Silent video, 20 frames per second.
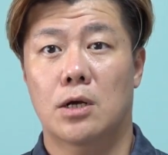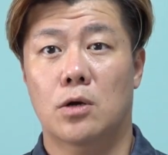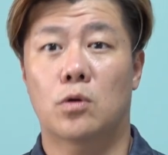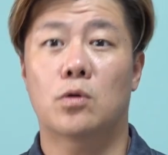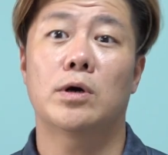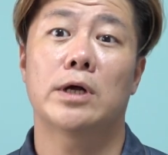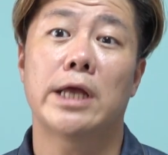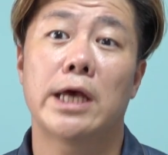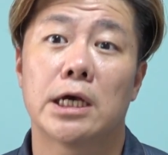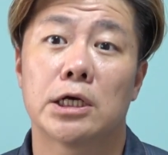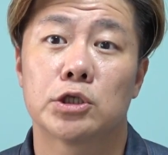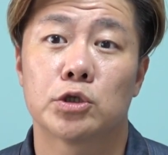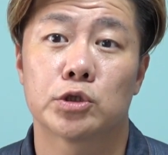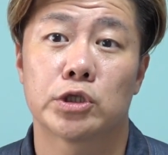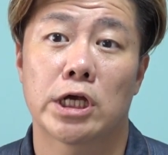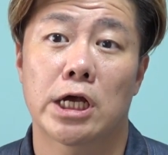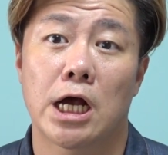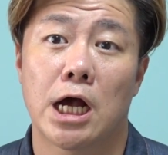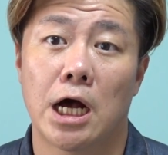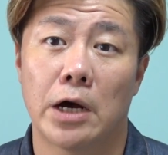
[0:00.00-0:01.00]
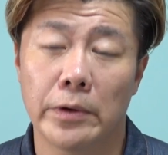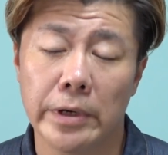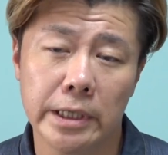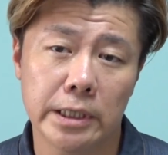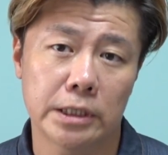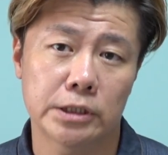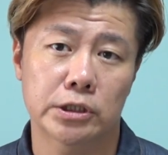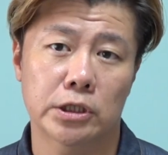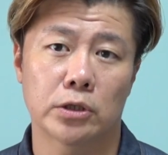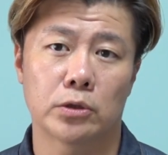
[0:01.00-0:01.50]
ここはね初戦
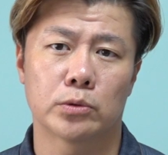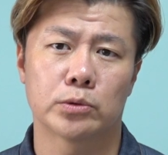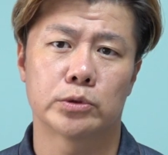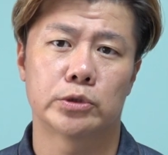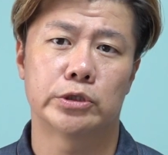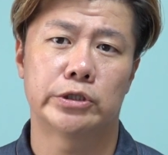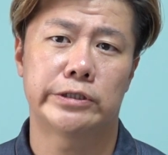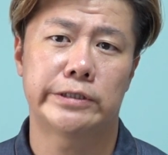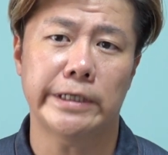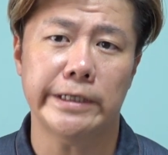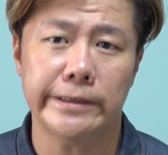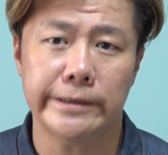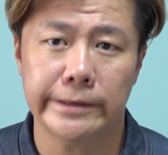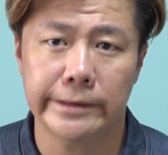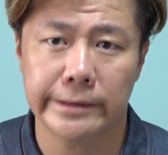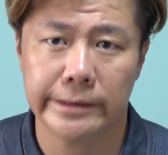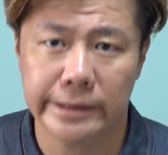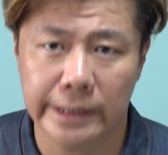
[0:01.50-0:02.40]
アウェーですけど絶